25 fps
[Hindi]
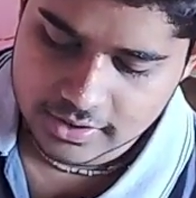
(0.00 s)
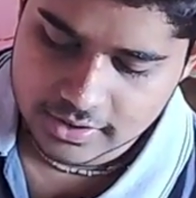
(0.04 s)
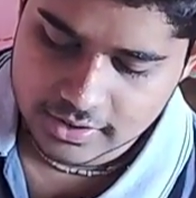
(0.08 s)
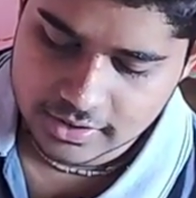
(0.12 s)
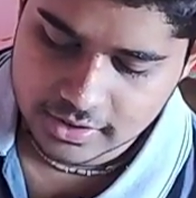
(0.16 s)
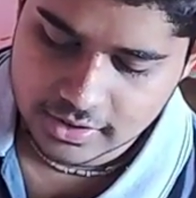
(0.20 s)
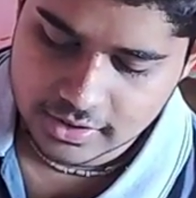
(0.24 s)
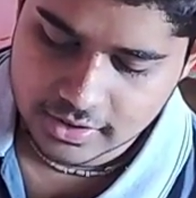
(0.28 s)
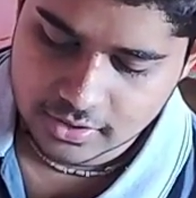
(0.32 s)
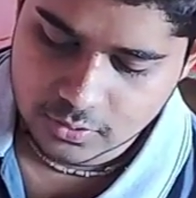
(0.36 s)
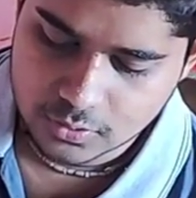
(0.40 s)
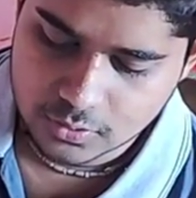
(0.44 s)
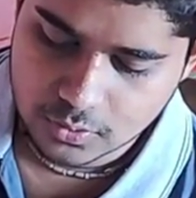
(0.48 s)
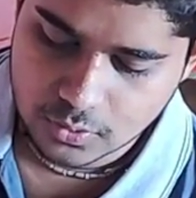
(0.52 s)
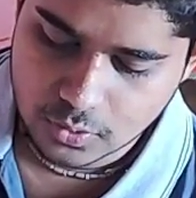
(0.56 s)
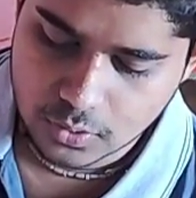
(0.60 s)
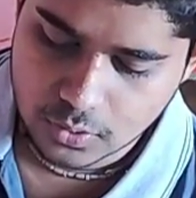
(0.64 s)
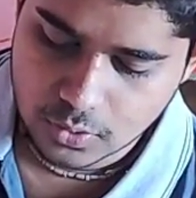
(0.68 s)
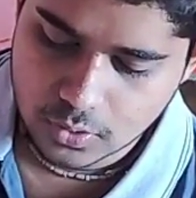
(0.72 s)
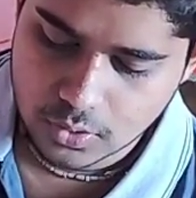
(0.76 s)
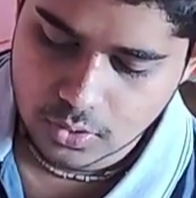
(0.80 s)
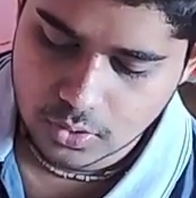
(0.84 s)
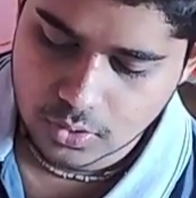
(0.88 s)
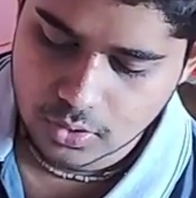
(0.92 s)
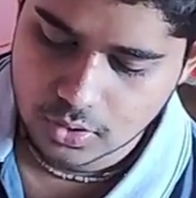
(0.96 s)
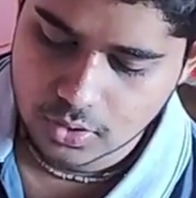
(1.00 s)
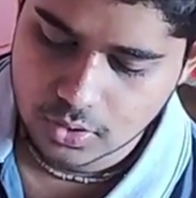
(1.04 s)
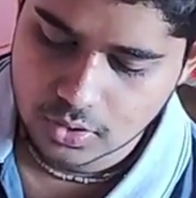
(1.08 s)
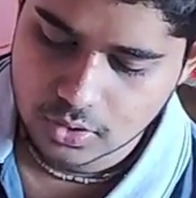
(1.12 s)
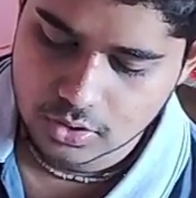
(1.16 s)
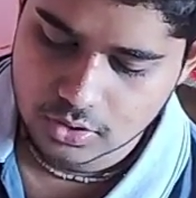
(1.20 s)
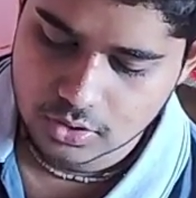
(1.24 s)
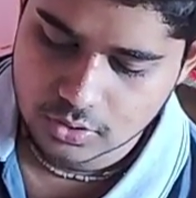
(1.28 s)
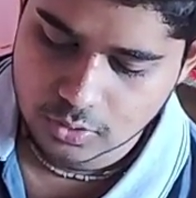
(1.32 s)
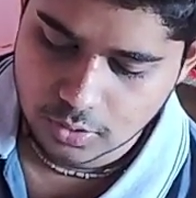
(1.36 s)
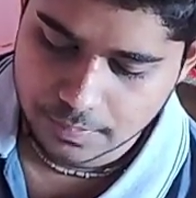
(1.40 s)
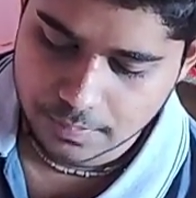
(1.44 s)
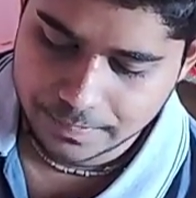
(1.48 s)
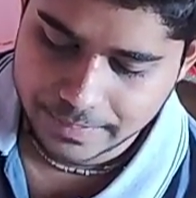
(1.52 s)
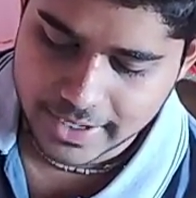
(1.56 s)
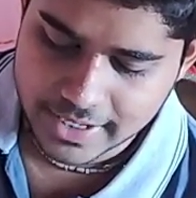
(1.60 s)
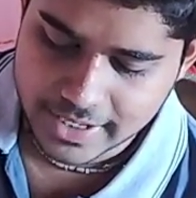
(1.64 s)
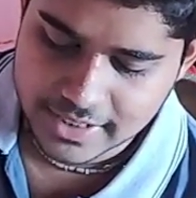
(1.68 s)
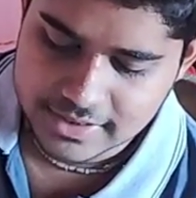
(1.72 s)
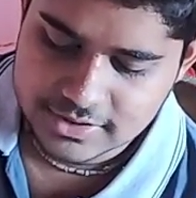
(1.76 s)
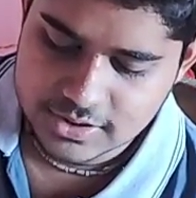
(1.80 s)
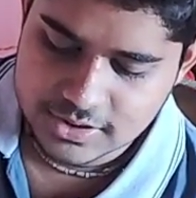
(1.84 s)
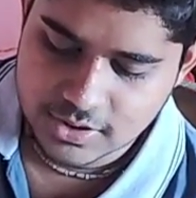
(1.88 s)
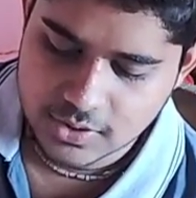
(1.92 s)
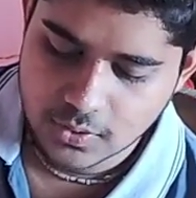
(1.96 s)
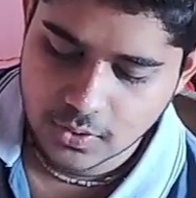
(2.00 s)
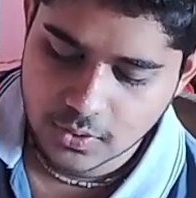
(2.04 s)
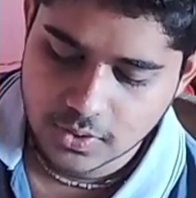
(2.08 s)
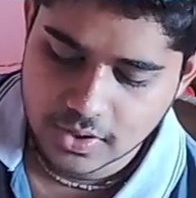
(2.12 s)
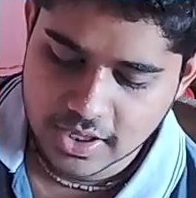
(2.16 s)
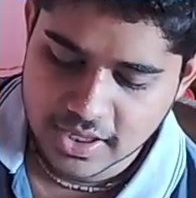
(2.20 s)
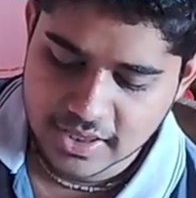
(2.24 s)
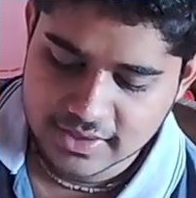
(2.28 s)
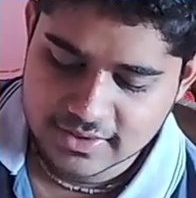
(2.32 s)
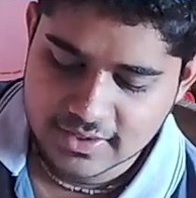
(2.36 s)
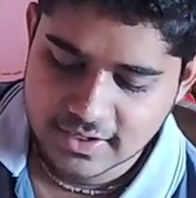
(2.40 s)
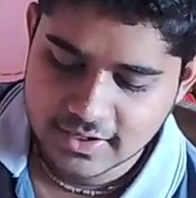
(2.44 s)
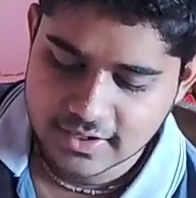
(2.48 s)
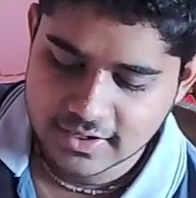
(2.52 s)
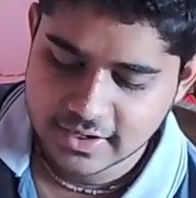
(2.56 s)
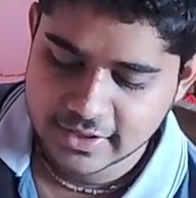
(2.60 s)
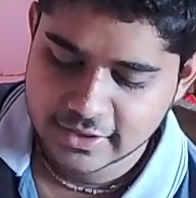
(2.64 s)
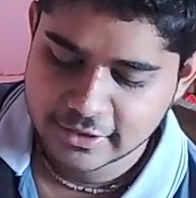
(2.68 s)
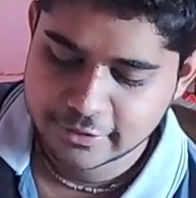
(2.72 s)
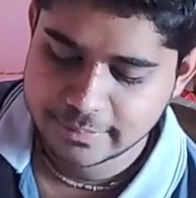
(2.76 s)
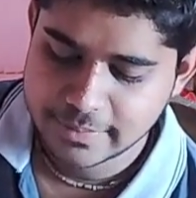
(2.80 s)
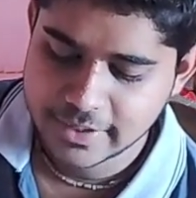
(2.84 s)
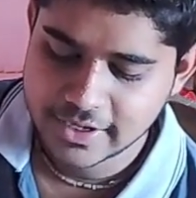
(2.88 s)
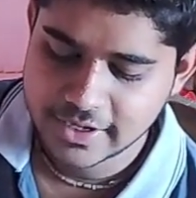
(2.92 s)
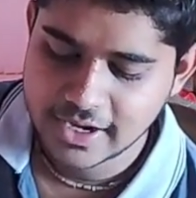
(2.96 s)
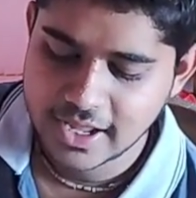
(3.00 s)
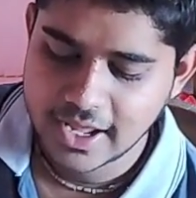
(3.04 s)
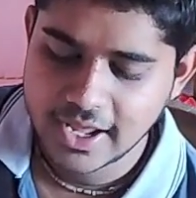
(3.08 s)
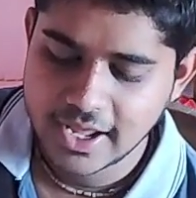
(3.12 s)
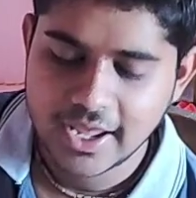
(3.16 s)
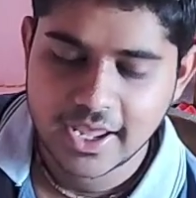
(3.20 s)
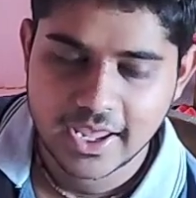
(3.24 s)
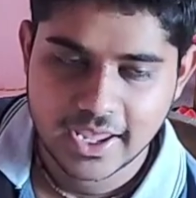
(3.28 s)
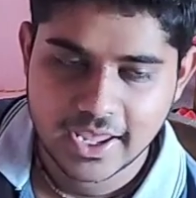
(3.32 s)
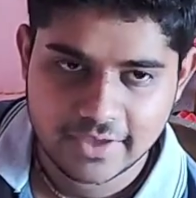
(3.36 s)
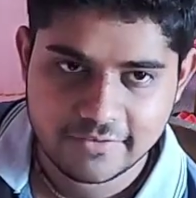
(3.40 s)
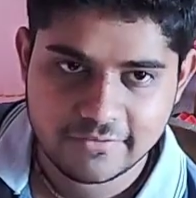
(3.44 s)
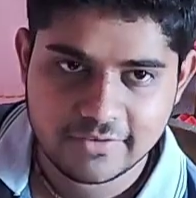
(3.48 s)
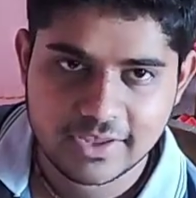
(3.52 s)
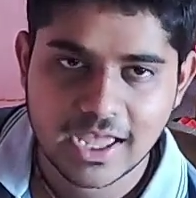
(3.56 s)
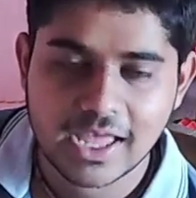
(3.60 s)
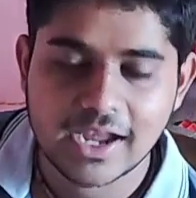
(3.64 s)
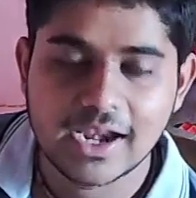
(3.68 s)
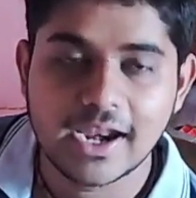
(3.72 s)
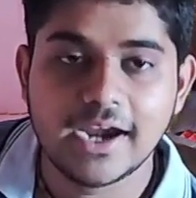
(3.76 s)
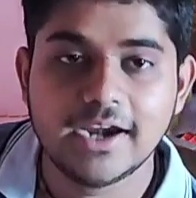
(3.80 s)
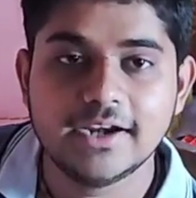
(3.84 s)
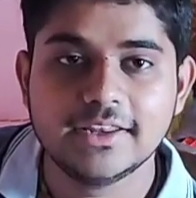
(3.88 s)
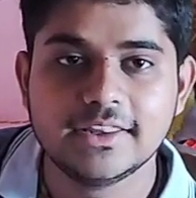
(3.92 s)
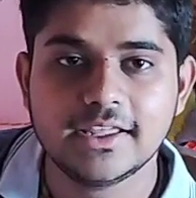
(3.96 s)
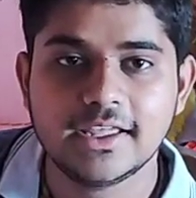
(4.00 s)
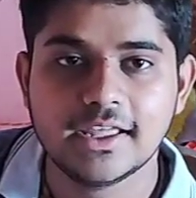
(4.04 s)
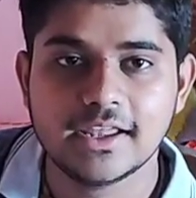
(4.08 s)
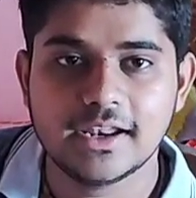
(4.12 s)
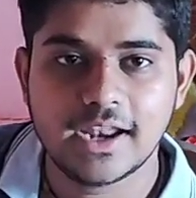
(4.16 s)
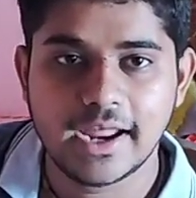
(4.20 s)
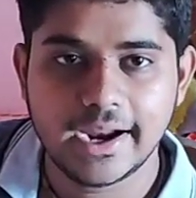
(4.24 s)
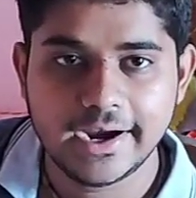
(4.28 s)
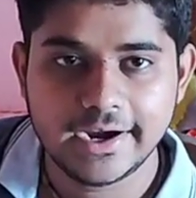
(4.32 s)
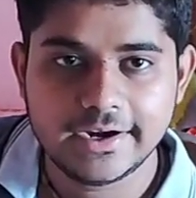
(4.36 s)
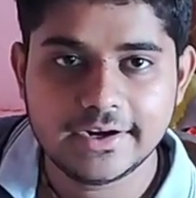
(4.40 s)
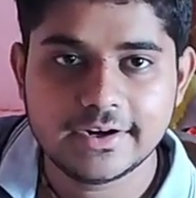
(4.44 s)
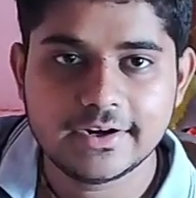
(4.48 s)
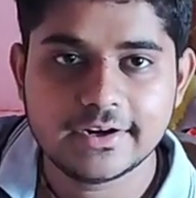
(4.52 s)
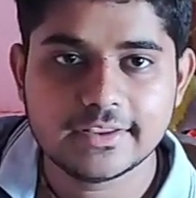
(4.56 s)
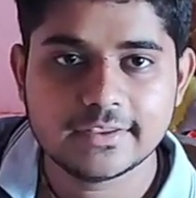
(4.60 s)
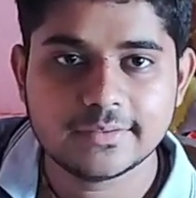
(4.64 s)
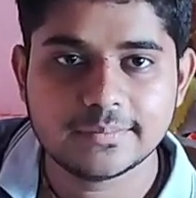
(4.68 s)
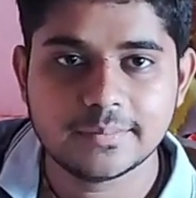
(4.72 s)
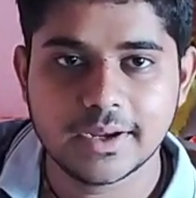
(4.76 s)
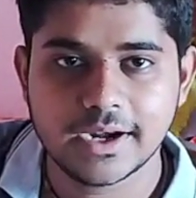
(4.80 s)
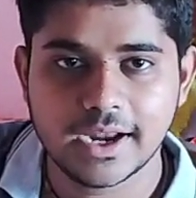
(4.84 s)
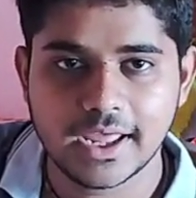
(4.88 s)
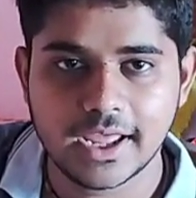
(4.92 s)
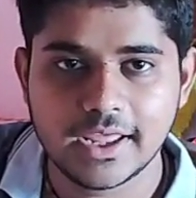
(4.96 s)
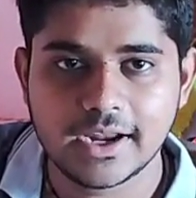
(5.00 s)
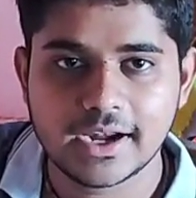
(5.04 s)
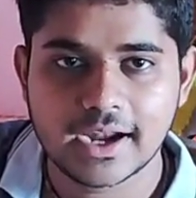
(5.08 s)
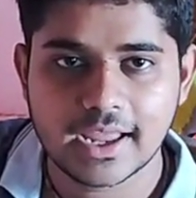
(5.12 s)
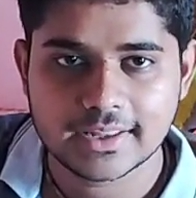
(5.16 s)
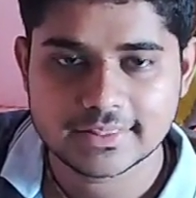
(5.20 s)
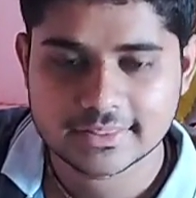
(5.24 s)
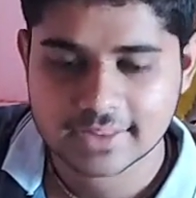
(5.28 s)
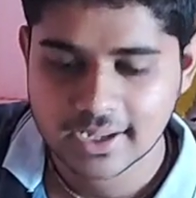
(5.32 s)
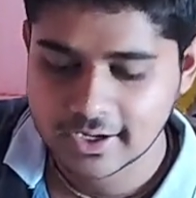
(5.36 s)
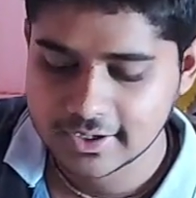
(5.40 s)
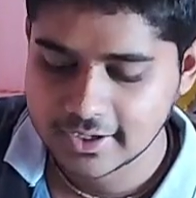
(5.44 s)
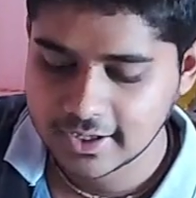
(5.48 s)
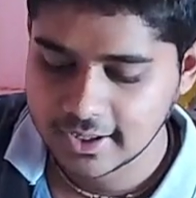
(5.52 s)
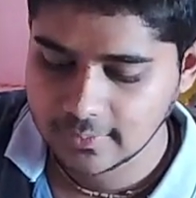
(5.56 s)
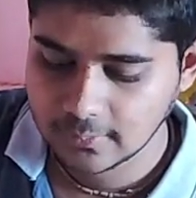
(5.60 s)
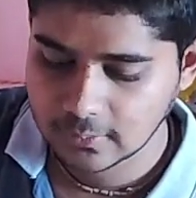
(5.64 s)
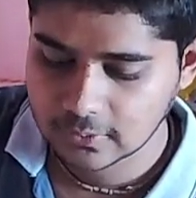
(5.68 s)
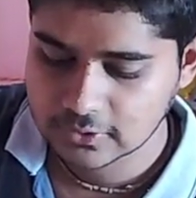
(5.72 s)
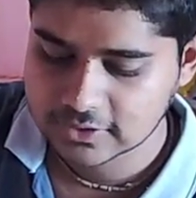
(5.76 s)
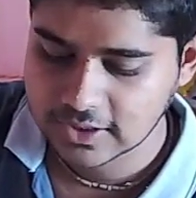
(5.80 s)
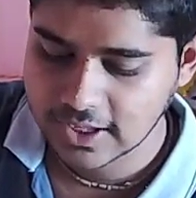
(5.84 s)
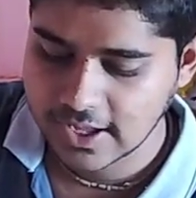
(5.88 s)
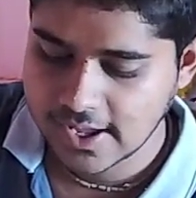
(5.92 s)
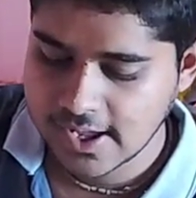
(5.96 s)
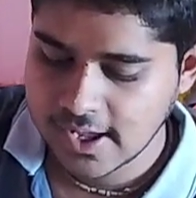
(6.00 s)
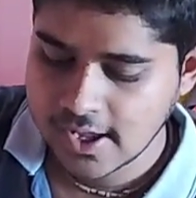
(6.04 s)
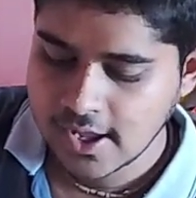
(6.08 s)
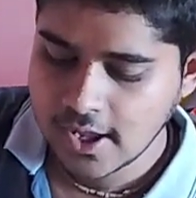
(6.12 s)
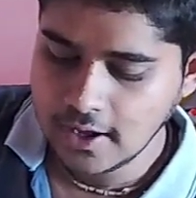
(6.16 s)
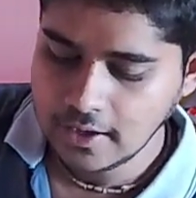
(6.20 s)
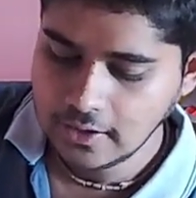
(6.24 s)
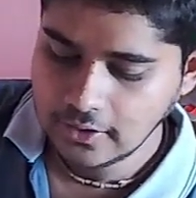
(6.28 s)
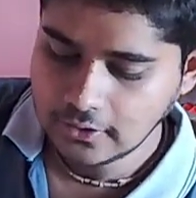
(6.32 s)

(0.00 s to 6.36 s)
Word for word: ही को गोपाल जी को कैसे ड्रेस पहनाए हैवी या लाइट देखिए लाइट ड्रेस पहनाए रात का टाइम होता है